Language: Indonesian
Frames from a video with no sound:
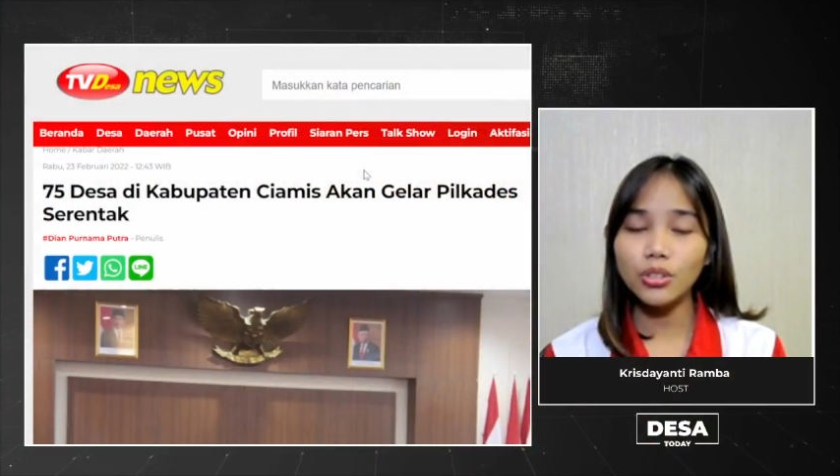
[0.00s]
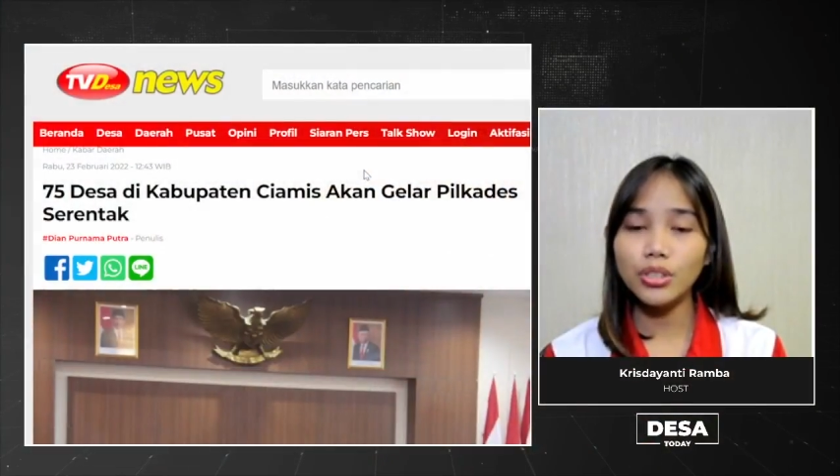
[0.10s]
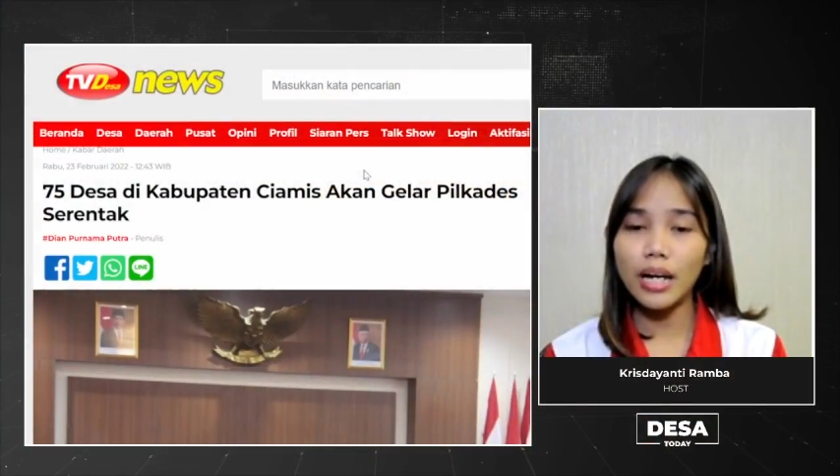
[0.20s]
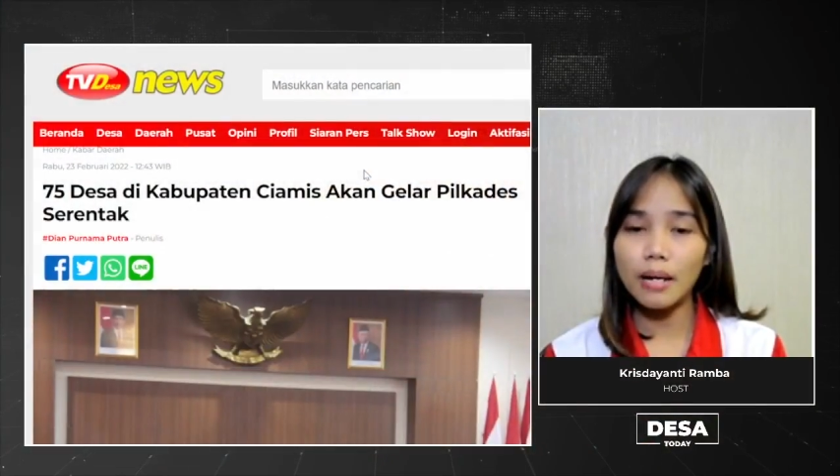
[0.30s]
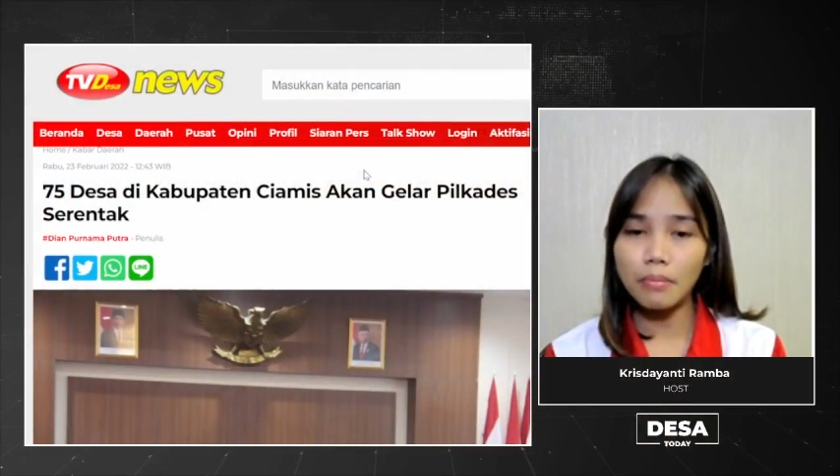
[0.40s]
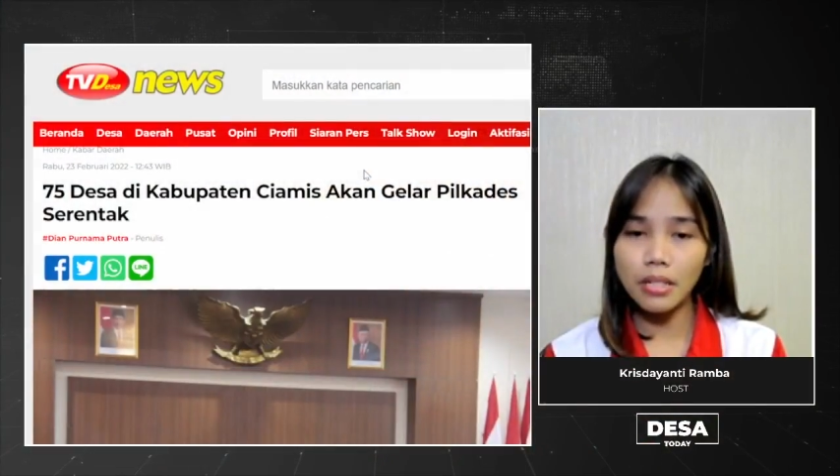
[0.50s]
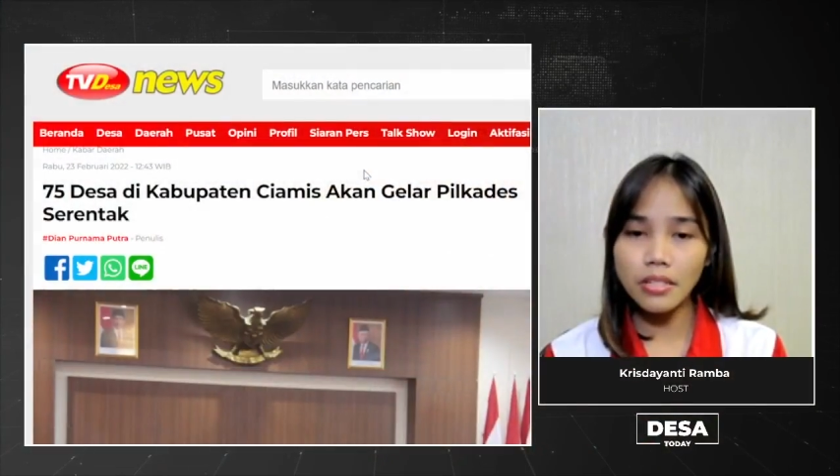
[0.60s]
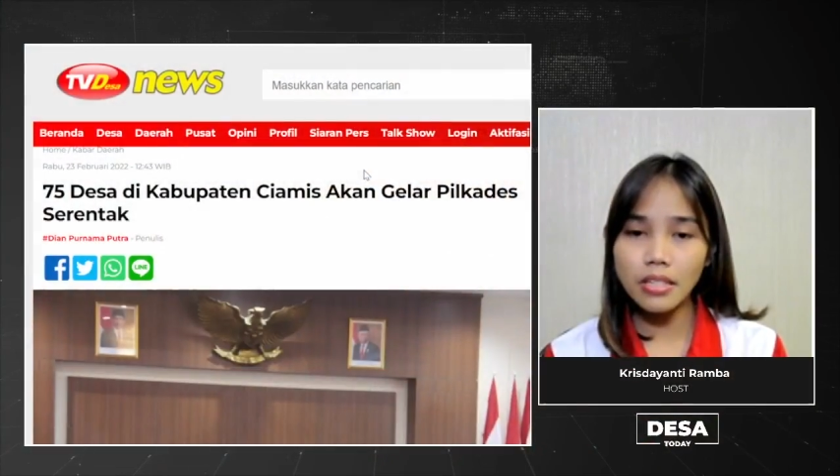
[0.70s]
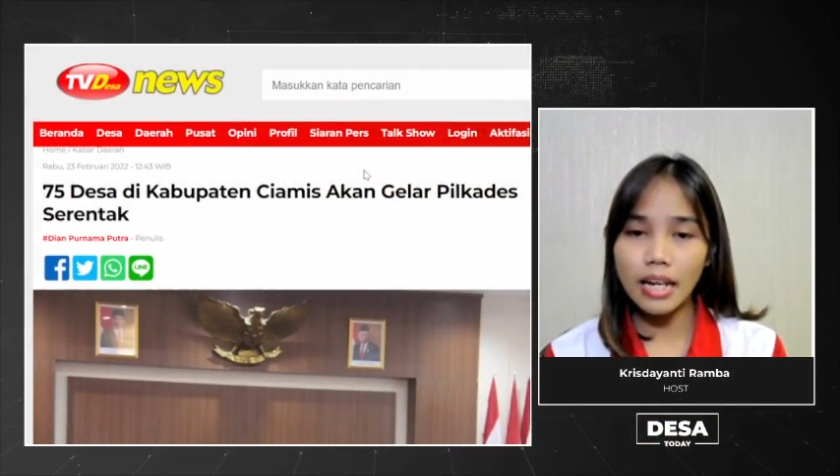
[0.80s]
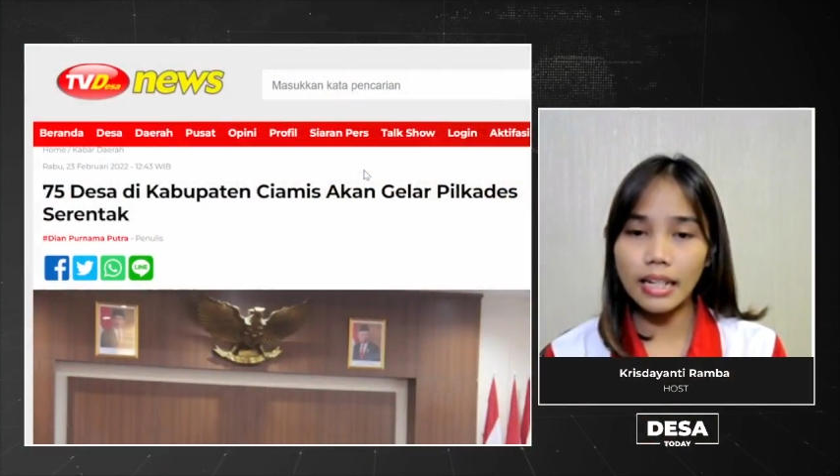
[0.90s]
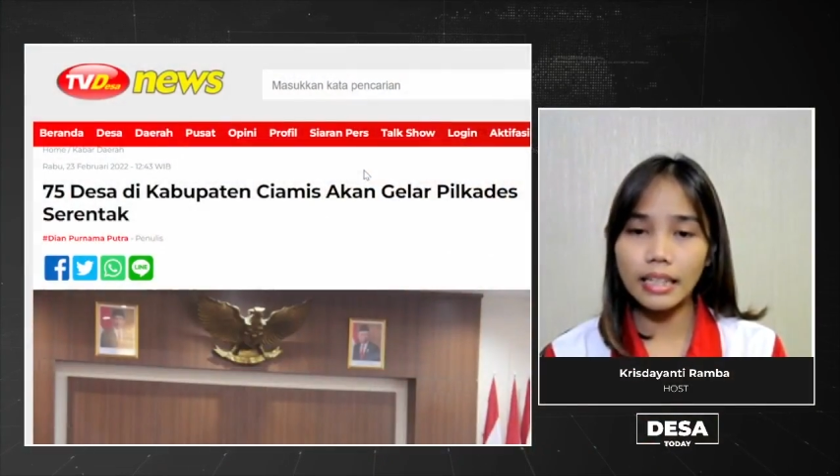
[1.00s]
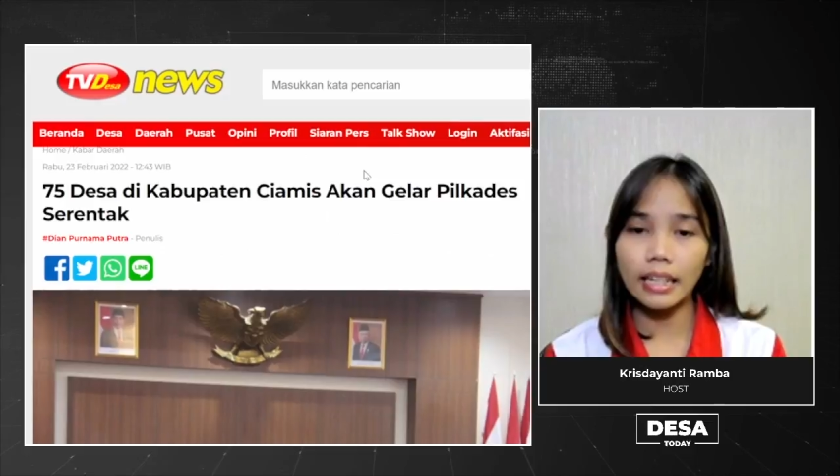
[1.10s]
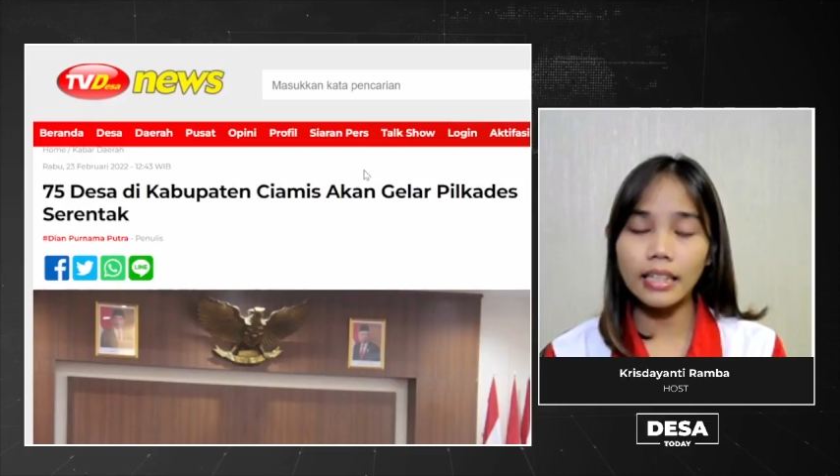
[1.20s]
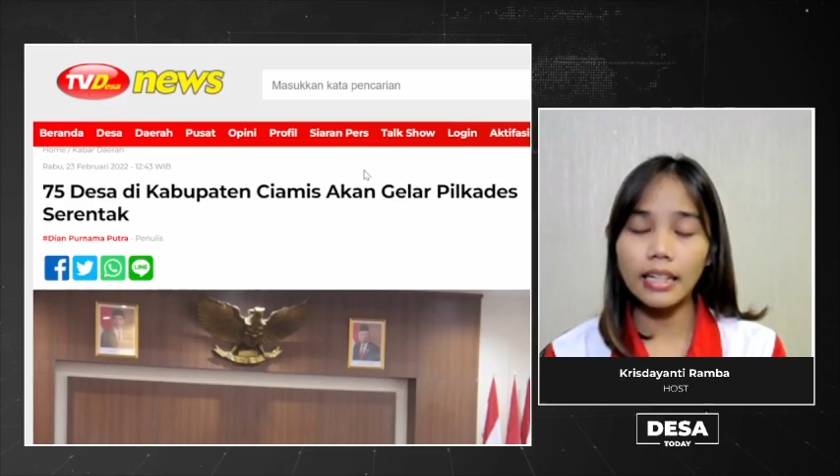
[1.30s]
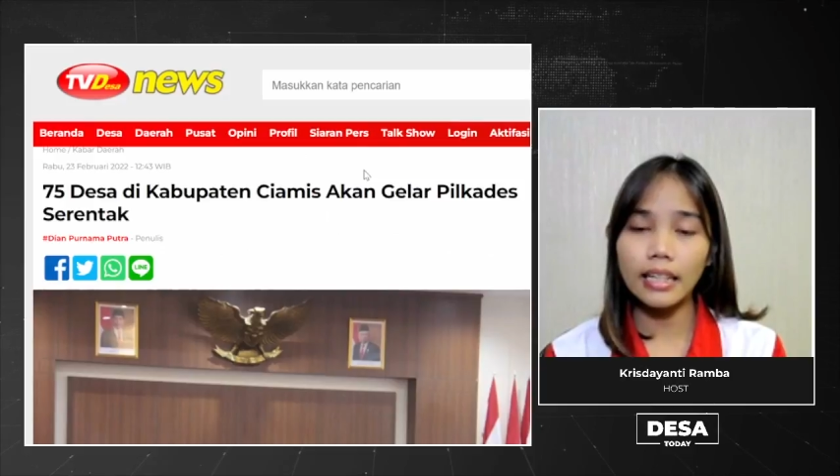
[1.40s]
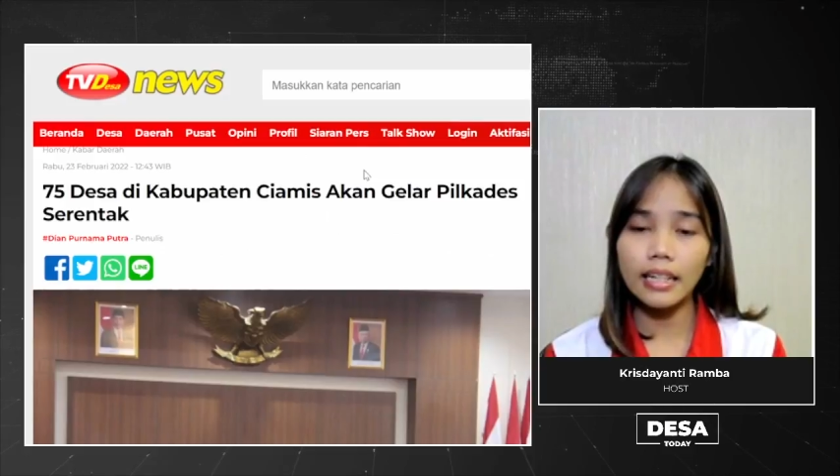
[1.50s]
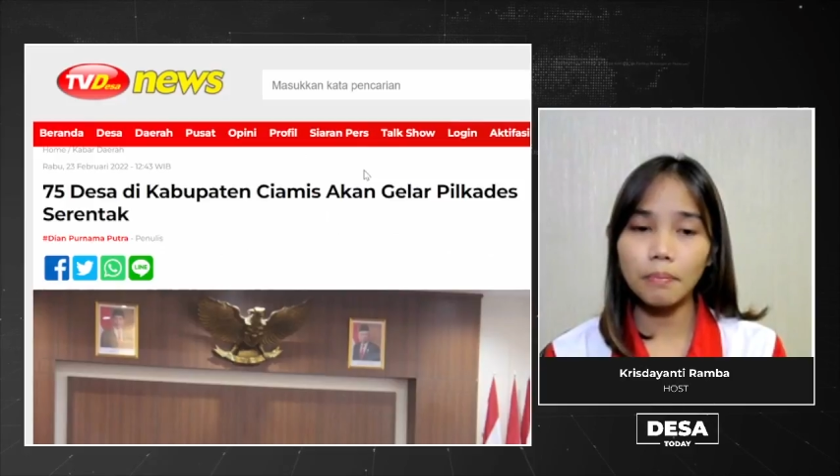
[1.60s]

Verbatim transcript: Ciamis akan gelar